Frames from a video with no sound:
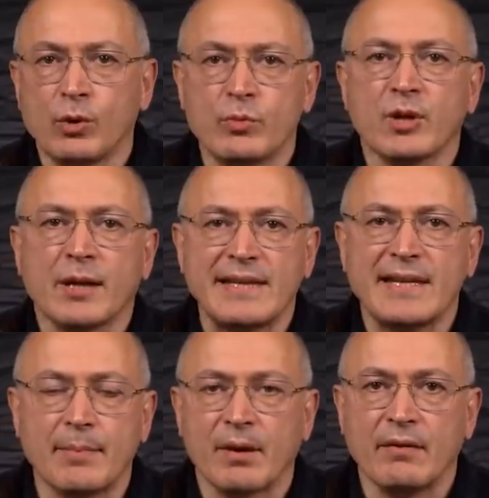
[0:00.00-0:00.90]
глубже
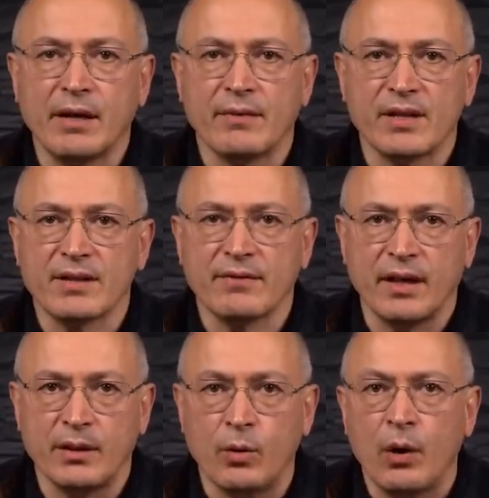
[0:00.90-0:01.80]
Россия проваливается в
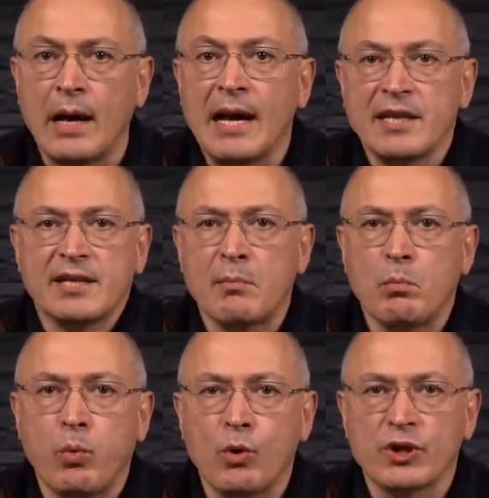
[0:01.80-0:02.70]
войну, тем
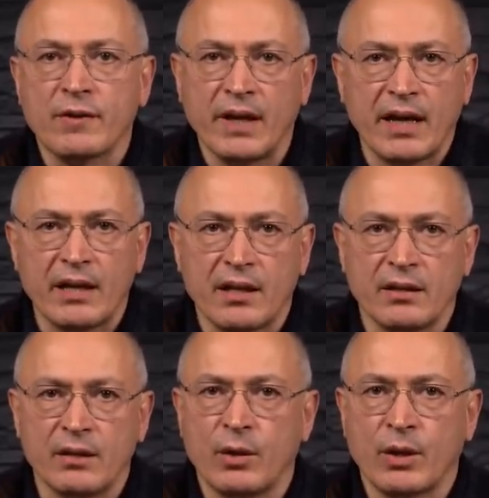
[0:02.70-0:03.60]
больше влияния
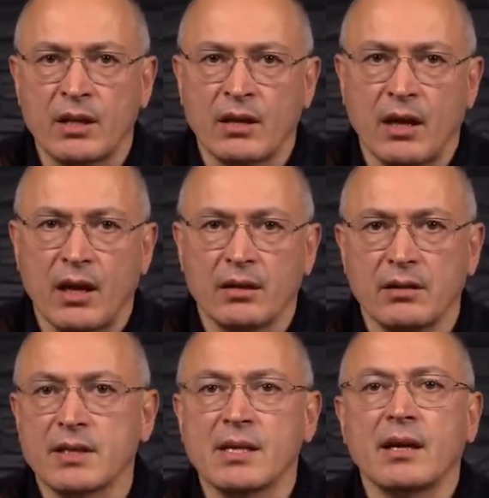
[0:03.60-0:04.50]
на нее Китая.
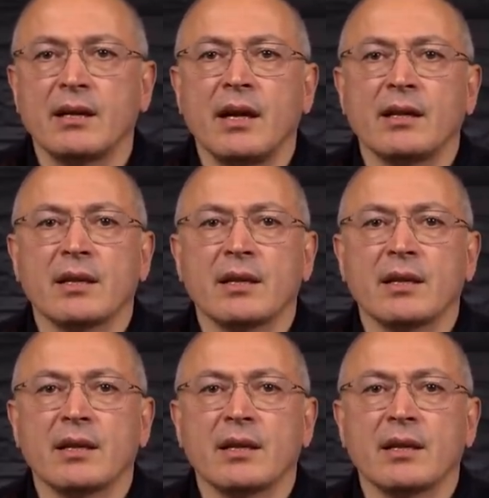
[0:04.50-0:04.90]
Несколько дней